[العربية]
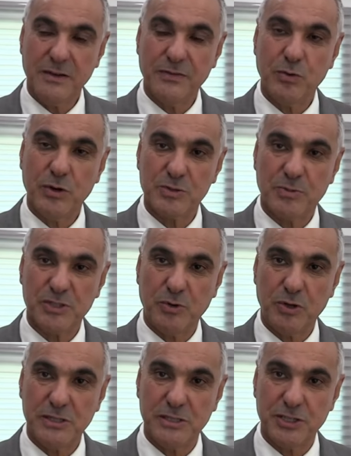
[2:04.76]
في ولاية برج
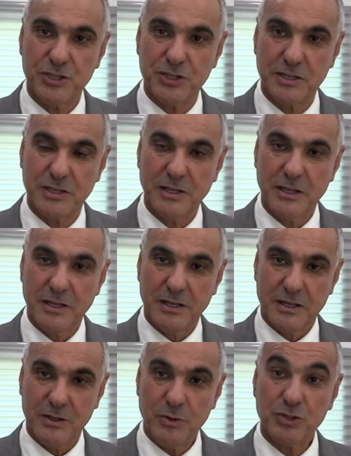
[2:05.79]
بعريج
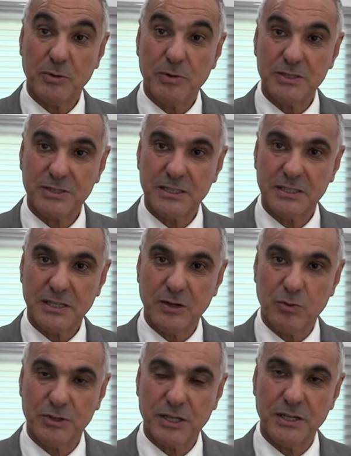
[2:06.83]
يعتبر الطريق
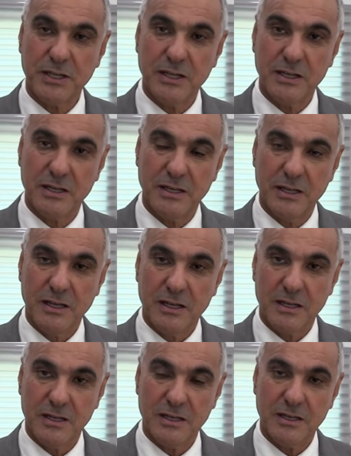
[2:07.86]
الوطني
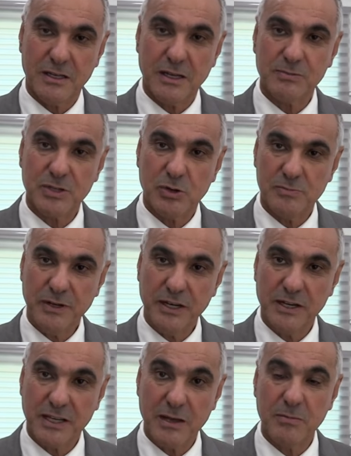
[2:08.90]
45
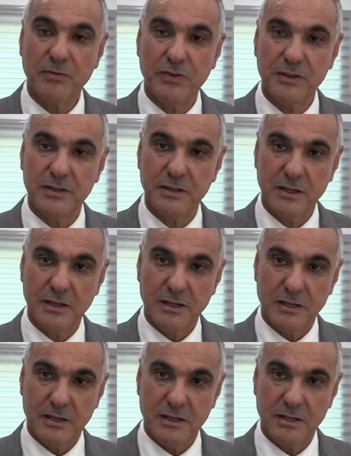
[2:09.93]
آه، كمنفذ
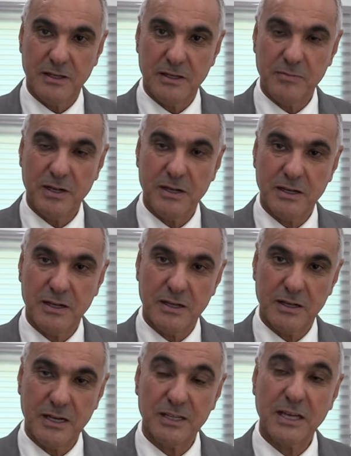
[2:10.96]
آه، من
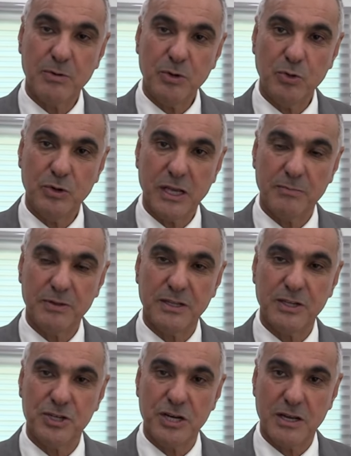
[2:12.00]
الهضاب العليا
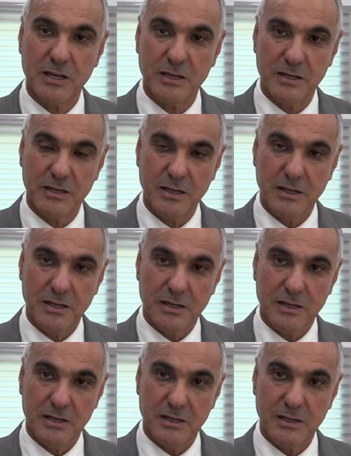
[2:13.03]
باتجاه
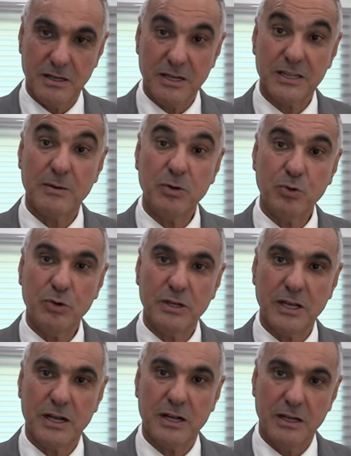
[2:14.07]
آه، الهضاب
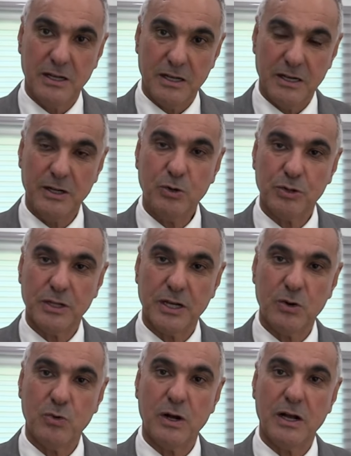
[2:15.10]
العليا للحضنه
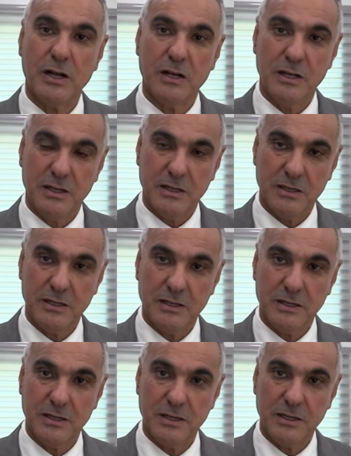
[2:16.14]

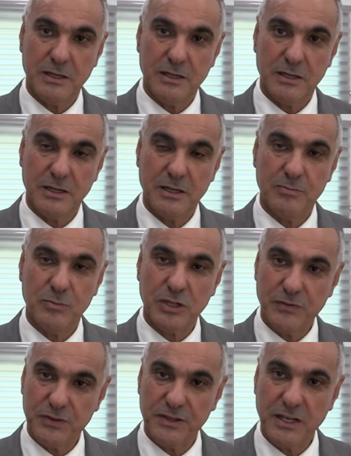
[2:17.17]

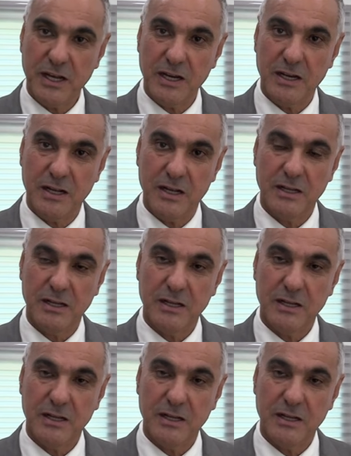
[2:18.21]
ومتفتح على